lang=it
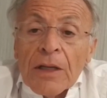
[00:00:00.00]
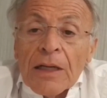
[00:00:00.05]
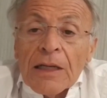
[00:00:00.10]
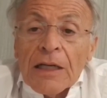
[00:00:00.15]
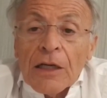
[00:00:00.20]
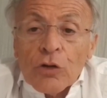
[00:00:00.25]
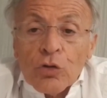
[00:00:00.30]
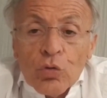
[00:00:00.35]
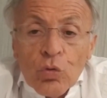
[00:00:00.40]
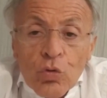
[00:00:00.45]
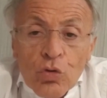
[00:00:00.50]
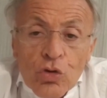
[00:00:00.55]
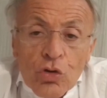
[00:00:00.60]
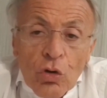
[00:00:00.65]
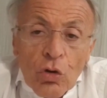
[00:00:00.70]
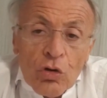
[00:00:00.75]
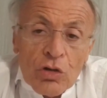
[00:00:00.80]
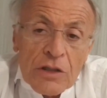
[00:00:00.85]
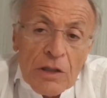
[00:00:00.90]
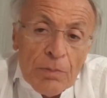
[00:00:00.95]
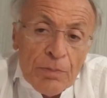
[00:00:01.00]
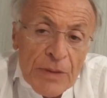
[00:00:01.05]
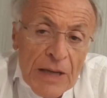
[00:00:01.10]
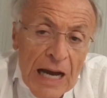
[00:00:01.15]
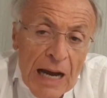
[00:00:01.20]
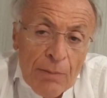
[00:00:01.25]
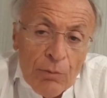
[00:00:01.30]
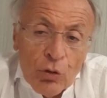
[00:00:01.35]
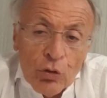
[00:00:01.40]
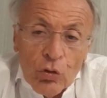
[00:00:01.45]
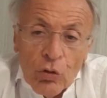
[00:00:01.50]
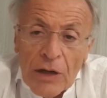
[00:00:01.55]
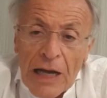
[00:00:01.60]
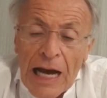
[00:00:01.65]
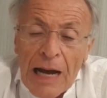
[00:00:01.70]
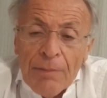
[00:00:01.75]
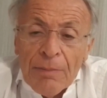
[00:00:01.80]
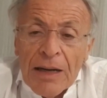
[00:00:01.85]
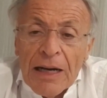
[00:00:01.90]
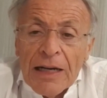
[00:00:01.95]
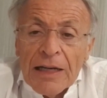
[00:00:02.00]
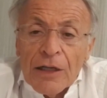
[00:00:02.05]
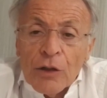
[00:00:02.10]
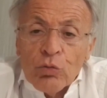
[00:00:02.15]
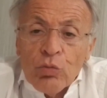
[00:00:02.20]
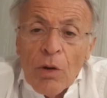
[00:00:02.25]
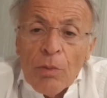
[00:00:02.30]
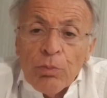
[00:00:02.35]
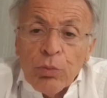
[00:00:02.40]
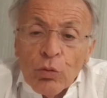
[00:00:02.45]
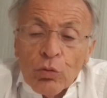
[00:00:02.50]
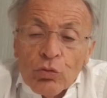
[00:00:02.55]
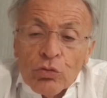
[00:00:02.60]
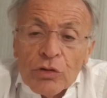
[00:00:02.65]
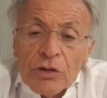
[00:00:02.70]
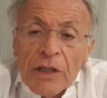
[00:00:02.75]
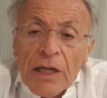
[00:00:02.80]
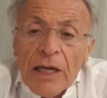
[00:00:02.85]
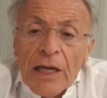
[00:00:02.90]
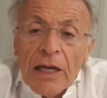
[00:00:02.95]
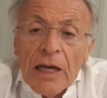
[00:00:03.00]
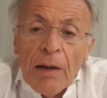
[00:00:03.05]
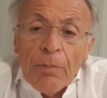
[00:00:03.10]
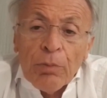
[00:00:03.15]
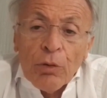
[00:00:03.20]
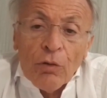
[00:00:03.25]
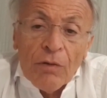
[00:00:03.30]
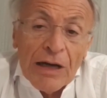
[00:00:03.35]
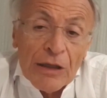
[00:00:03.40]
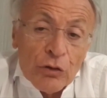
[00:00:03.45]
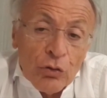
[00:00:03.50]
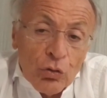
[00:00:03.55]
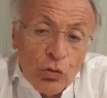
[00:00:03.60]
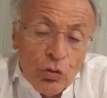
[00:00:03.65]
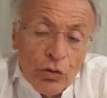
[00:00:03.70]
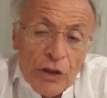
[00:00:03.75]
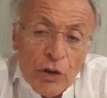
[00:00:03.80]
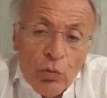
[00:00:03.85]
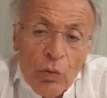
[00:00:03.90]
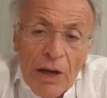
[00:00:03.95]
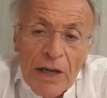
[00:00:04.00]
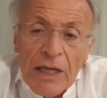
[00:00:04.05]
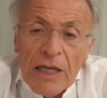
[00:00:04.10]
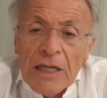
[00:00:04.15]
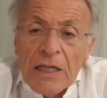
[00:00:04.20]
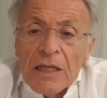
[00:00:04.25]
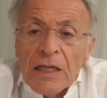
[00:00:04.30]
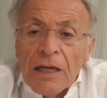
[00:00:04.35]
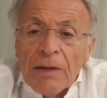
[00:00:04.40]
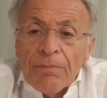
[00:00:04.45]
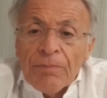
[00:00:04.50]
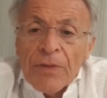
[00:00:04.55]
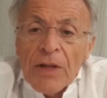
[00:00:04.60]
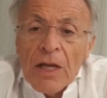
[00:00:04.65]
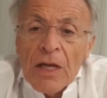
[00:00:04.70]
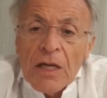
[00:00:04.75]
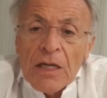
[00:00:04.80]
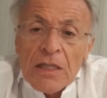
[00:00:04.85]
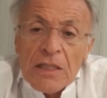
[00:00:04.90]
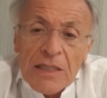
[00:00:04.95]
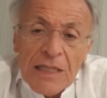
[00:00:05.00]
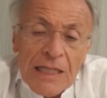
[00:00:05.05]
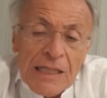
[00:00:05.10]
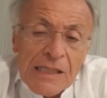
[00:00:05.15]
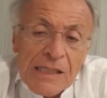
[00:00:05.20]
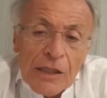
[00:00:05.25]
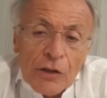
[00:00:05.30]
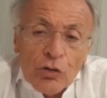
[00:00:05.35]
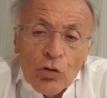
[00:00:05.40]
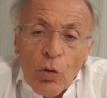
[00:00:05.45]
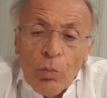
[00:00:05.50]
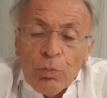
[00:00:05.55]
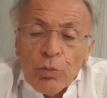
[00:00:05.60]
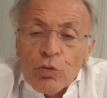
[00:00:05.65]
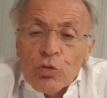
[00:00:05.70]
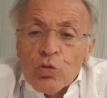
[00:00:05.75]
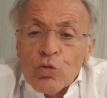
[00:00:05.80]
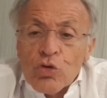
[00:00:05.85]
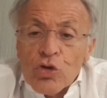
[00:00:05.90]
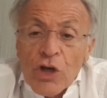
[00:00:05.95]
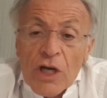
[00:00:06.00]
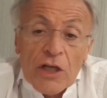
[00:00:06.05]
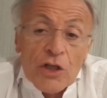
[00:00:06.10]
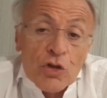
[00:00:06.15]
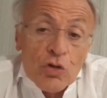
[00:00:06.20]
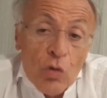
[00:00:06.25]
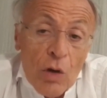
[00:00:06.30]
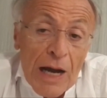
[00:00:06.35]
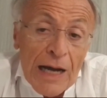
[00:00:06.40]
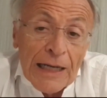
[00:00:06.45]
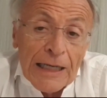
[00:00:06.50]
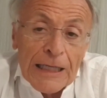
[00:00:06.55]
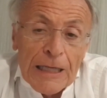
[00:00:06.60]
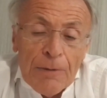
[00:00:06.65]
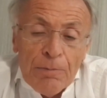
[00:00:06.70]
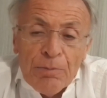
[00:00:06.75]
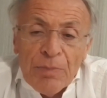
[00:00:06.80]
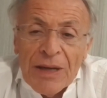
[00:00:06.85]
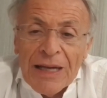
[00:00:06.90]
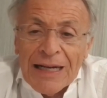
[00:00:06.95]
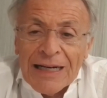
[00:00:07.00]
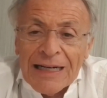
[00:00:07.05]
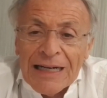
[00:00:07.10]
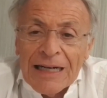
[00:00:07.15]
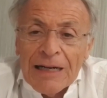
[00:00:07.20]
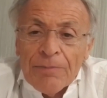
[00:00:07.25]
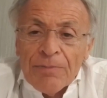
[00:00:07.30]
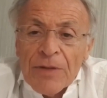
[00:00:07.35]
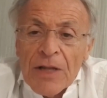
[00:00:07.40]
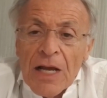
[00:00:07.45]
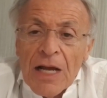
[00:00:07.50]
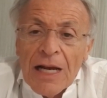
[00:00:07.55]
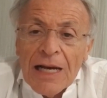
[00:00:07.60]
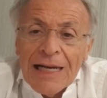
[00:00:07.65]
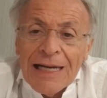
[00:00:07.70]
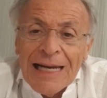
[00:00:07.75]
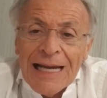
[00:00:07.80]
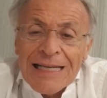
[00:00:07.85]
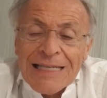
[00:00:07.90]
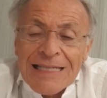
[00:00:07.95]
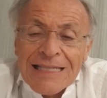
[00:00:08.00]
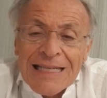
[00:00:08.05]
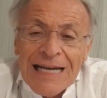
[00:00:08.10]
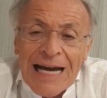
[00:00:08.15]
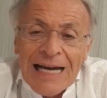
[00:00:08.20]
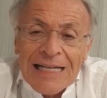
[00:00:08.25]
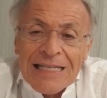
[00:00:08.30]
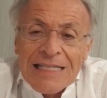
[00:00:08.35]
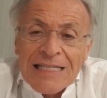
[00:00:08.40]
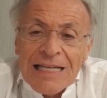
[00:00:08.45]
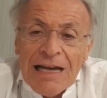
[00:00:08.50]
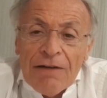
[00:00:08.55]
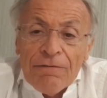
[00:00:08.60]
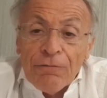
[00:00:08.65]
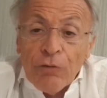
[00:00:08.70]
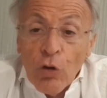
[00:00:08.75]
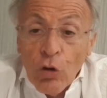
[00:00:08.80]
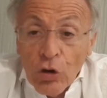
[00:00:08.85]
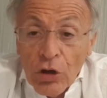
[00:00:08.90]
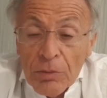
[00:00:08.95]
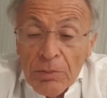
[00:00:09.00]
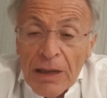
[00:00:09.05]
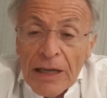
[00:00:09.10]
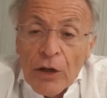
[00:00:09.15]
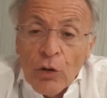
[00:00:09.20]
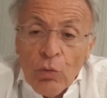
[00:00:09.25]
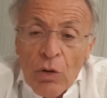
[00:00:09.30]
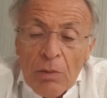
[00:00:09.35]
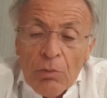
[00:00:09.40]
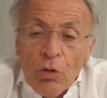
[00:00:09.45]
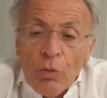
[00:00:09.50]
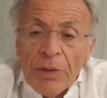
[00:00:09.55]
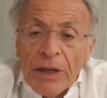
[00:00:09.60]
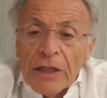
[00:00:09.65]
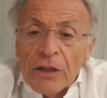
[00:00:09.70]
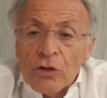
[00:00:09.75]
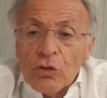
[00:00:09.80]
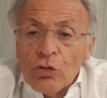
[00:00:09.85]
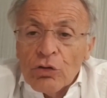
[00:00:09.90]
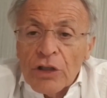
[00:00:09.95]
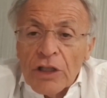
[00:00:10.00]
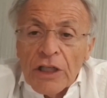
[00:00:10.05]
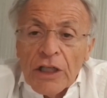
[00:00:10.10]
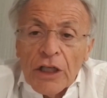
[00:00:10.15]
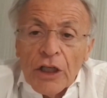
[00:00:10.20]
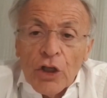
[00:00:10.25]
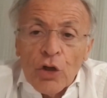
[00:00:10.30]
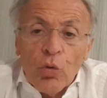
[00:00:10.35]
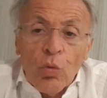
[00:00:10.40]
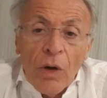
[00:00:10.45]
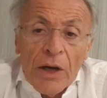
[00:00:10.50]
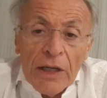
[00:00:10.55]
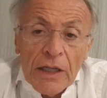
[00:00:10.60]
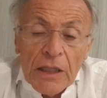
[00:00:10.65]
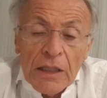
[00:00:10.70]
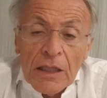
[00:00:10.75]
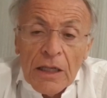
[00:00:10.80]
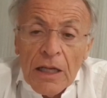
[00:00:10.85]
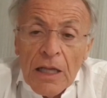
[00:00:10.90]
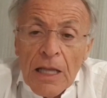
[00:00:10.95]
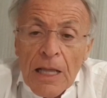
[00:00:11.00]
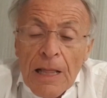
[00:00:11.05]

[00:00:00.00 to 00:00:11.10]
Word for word: Gattuso sappiamo non ama le due punte, ha provato con Higuain senza troppo successo anche per eh, la scarsa forma in quel momento di Higuain.